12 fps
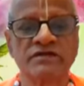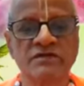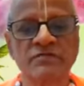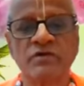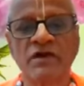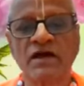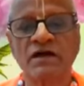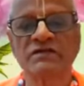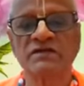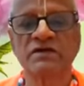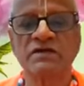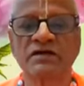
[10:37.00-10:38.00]
জীব বলা
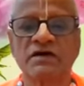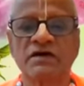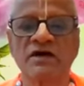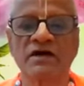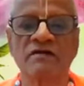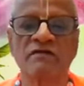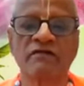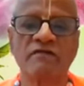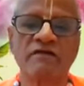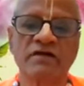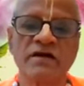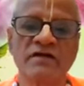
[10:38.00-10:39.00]
আছে আর
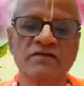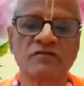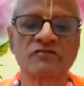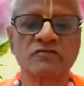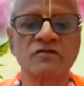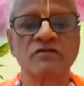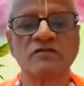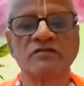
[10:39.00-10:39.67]
অহংকার তত্ত্ব